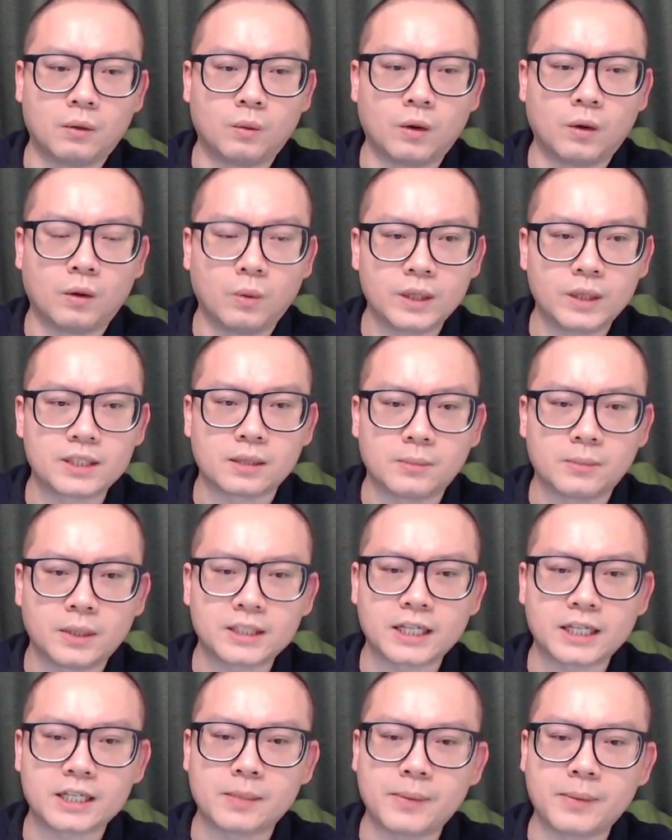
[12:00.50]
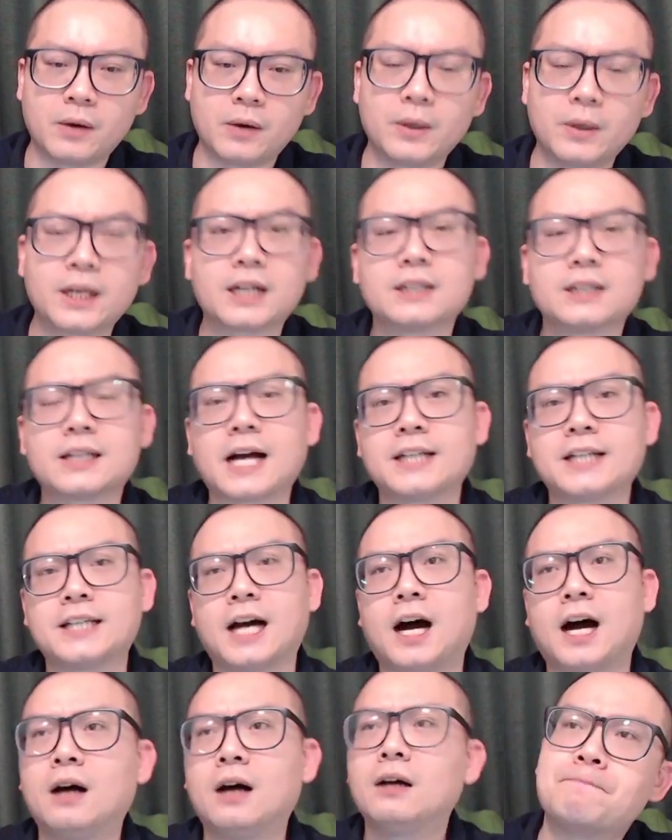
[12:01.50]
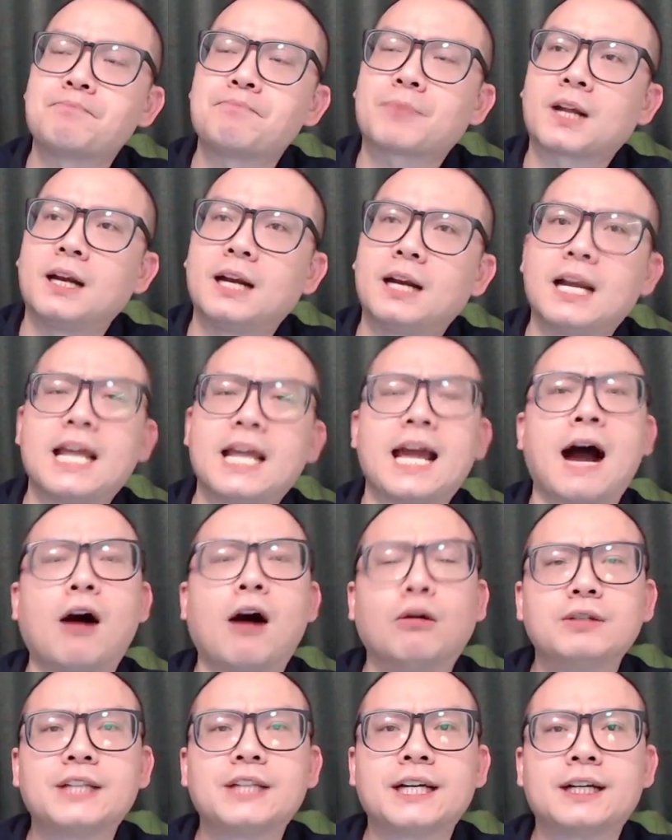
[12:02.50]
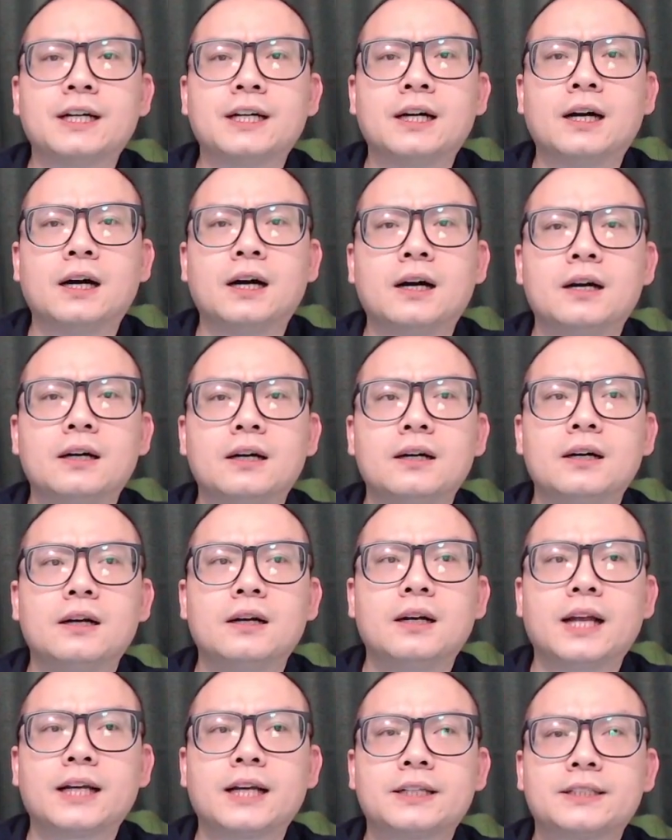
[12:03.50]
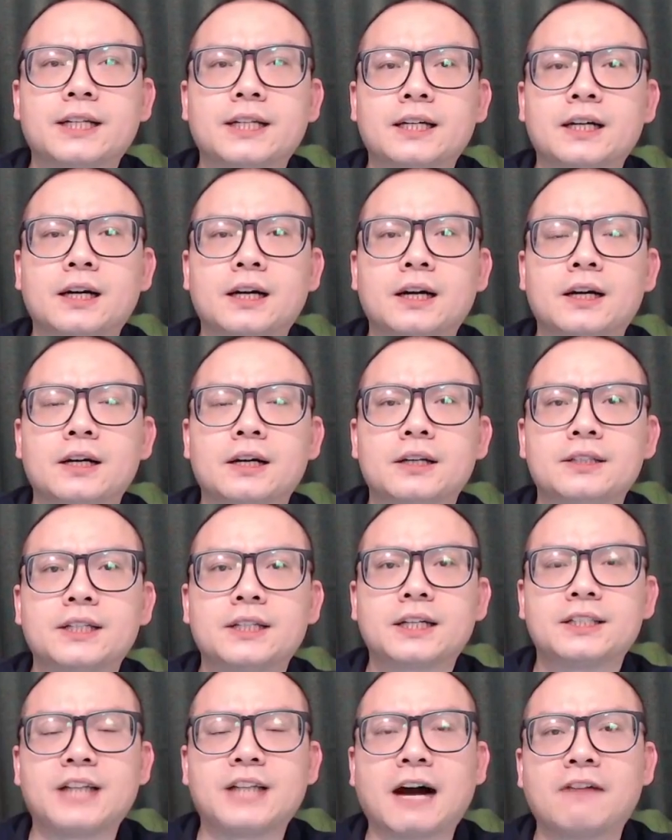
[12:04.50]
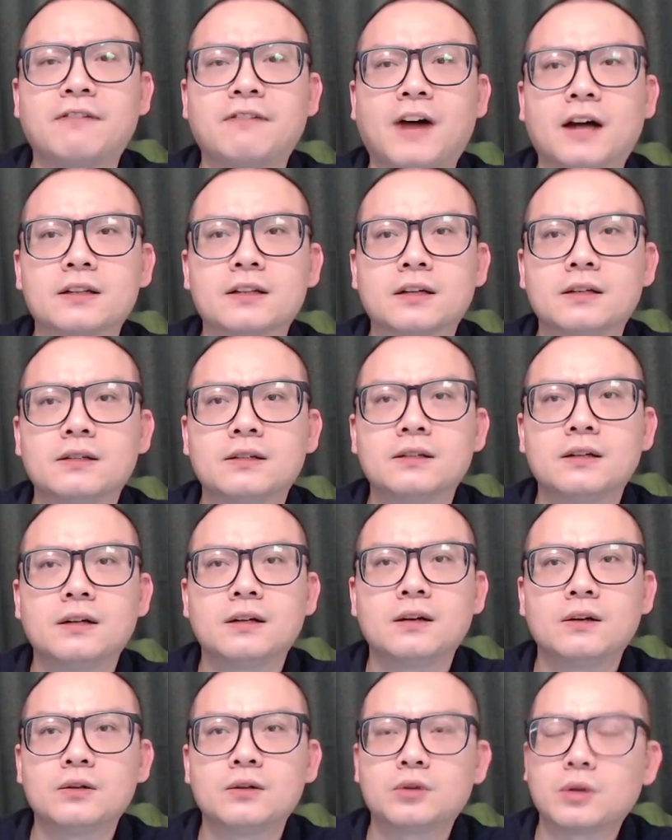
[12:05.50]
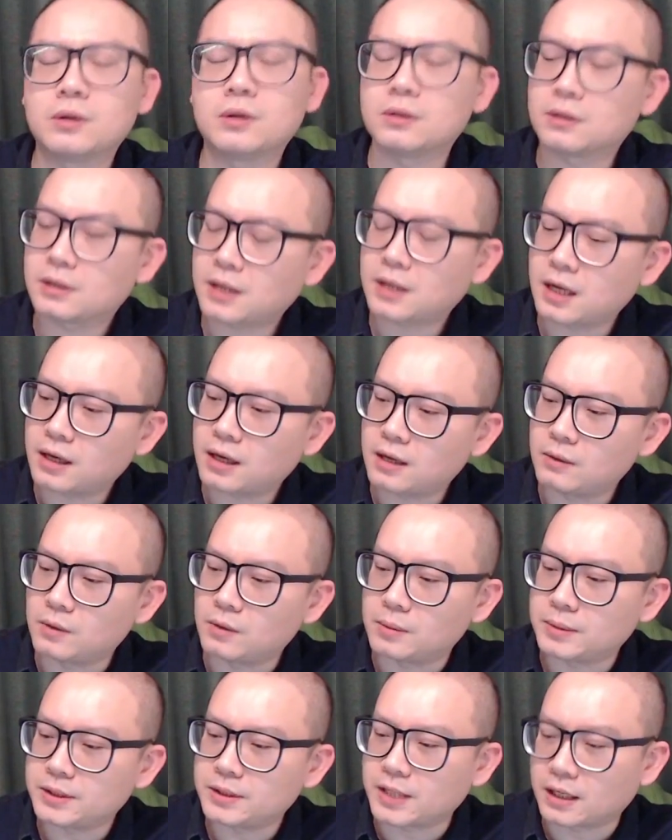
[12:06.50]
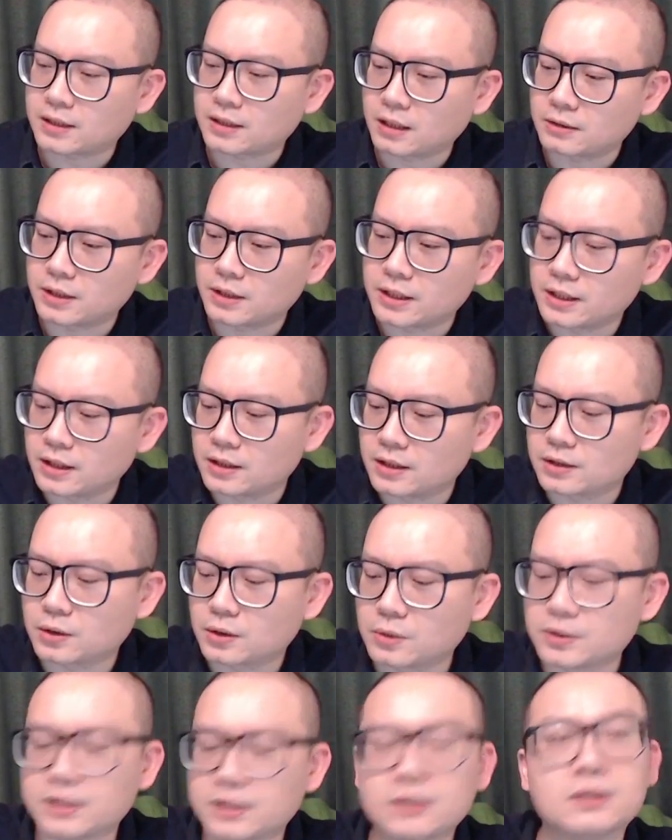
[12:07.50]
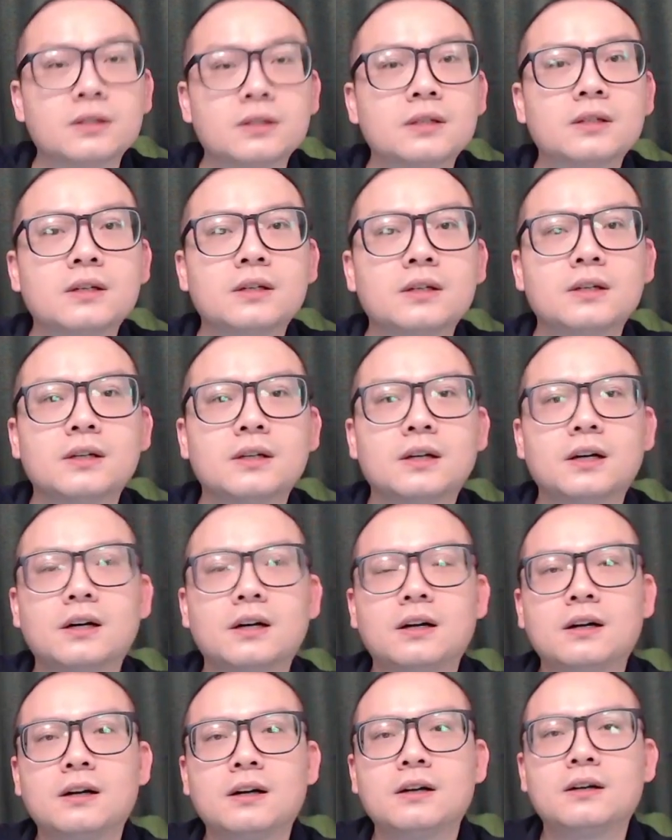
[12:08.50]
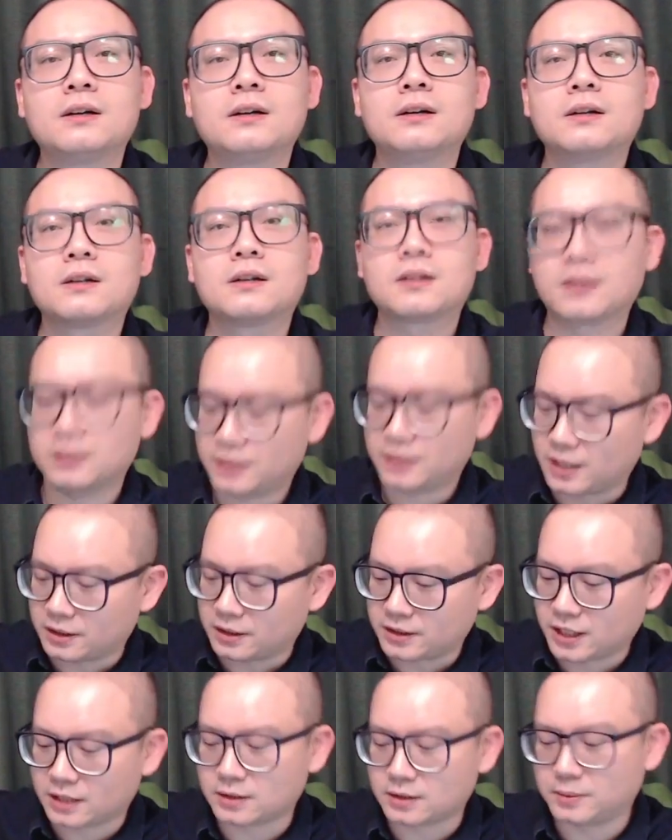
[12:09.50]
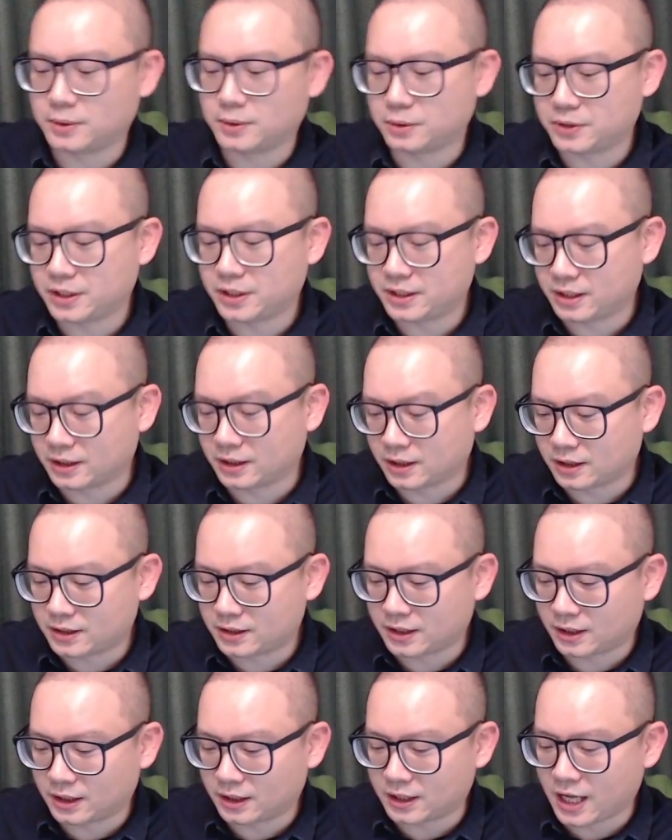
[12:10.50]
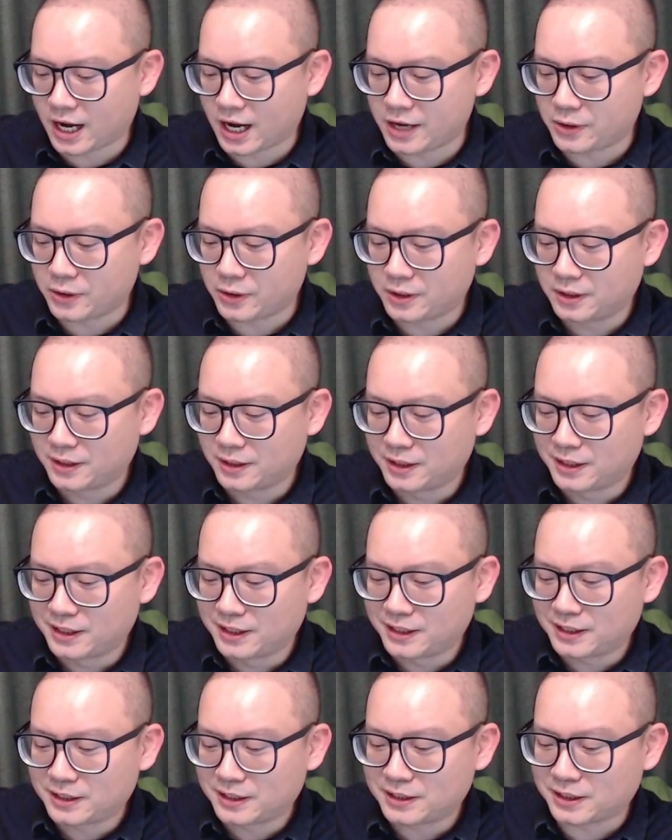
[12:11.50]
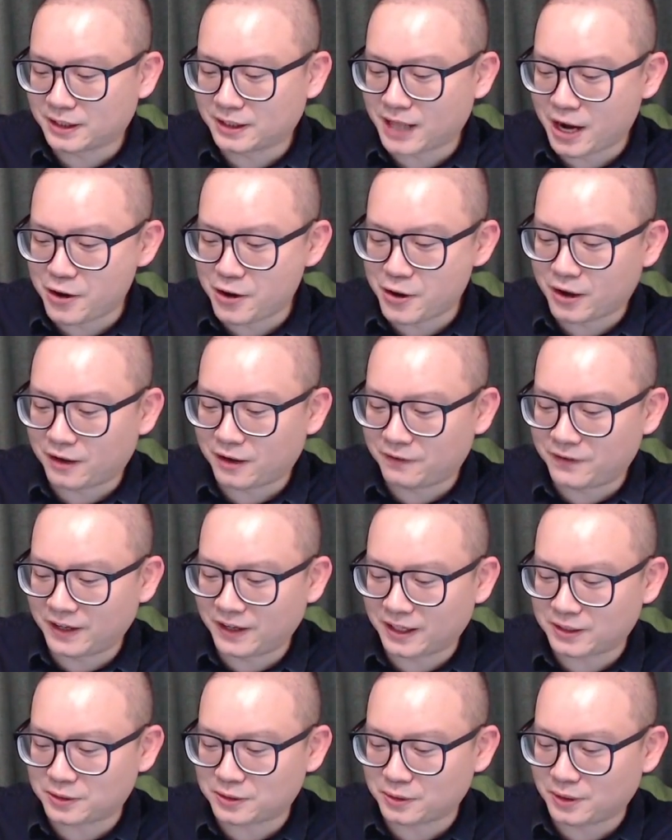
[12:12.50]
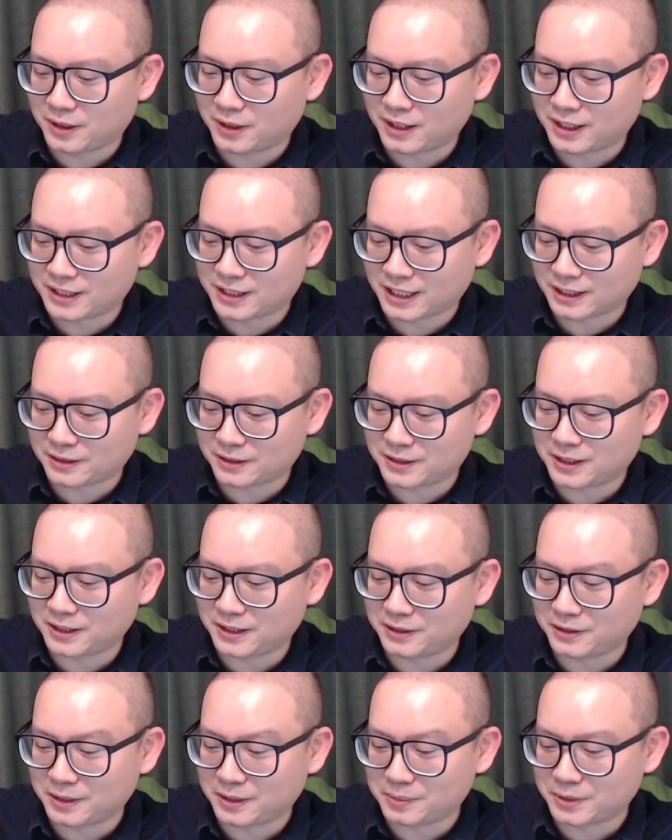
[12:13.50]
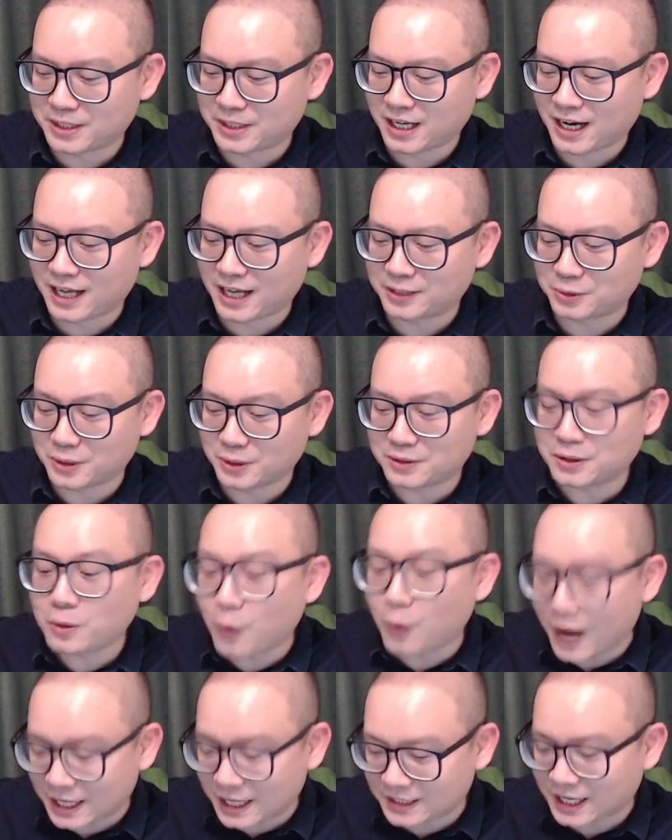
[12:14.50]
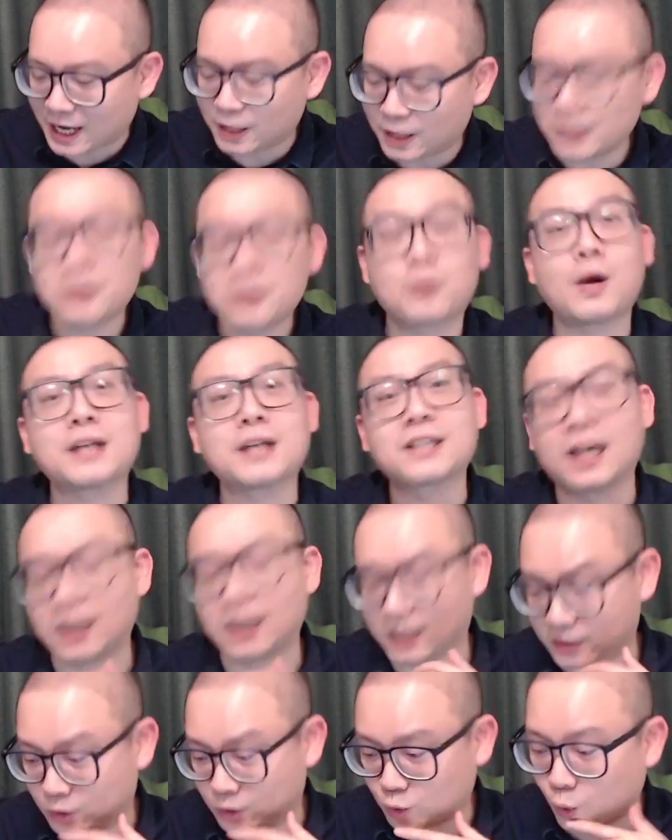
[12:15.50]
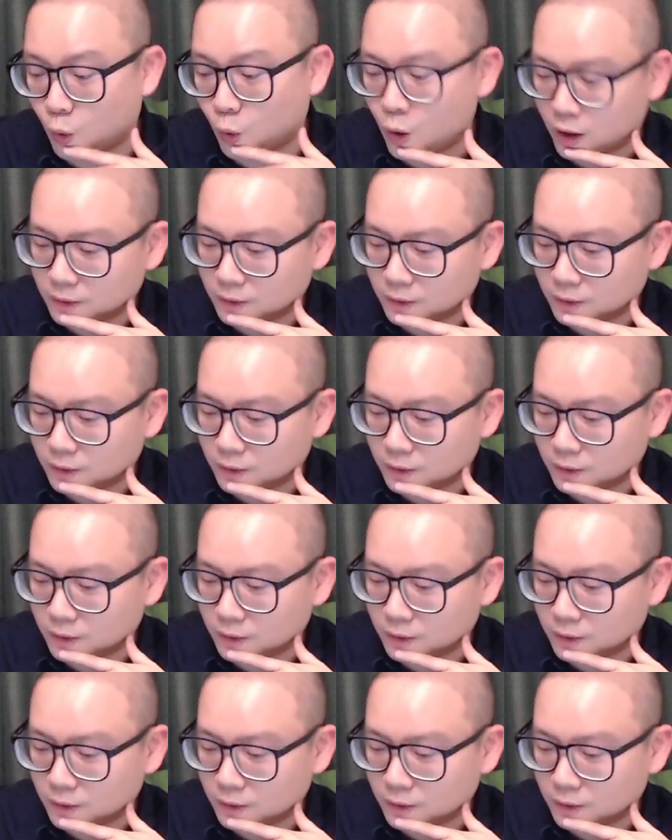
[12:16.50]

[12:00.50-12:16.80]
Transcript: 为什么在这边会跟大家聊这个想法的。对，刚刚我们想到的一个东西，刚想讲什么东西，扯得太远了。Felix 说，讲到车就停不下来，主要是观察，因为观察了很多。